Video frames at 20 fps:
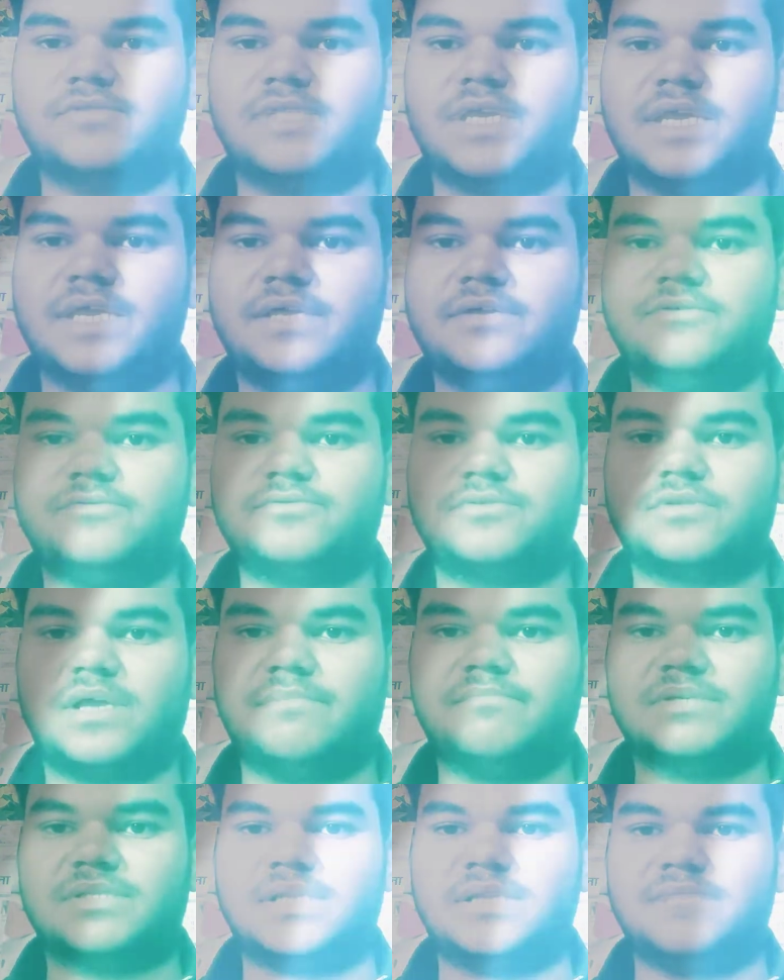होता है उसका
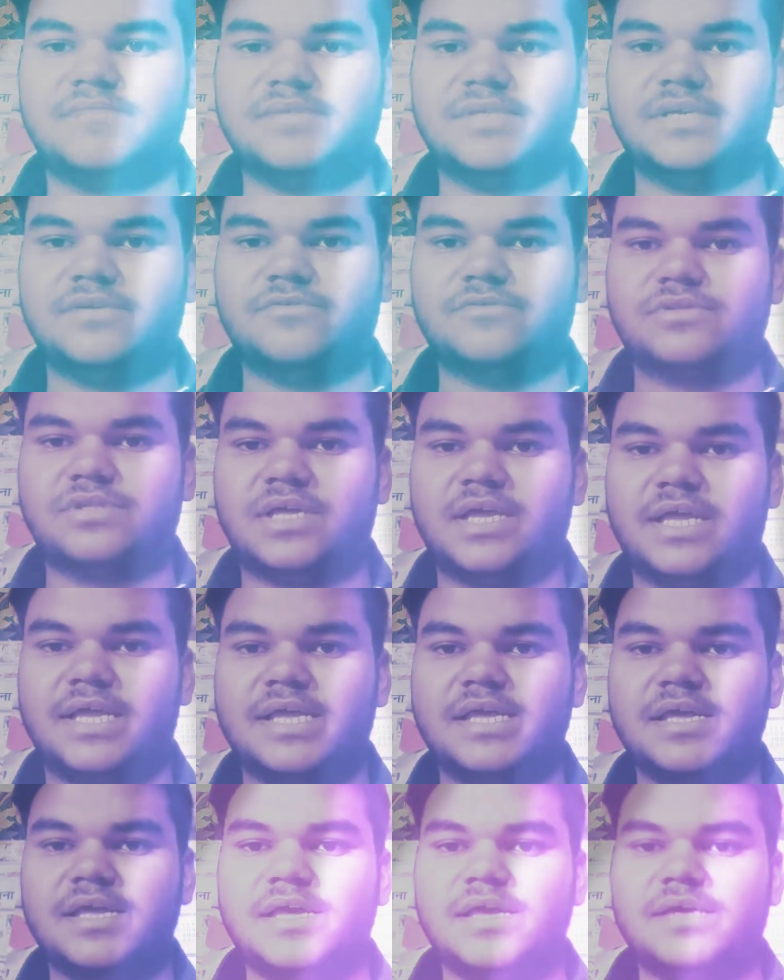मतलब ये होता
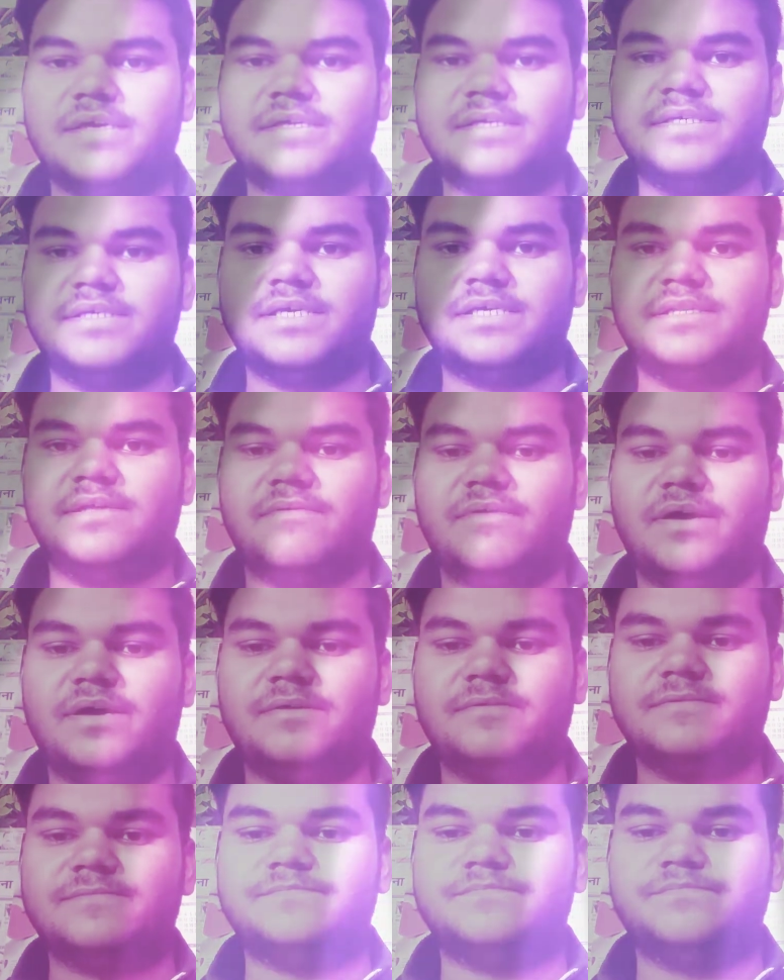है कि ये दवा
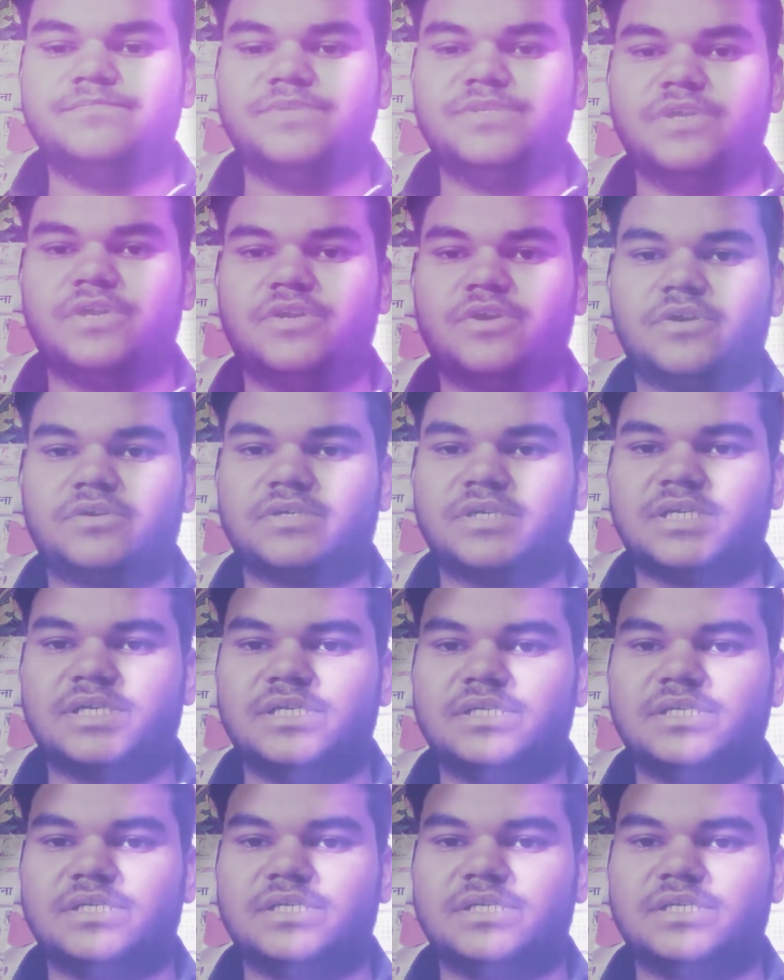बिना डॉक्टर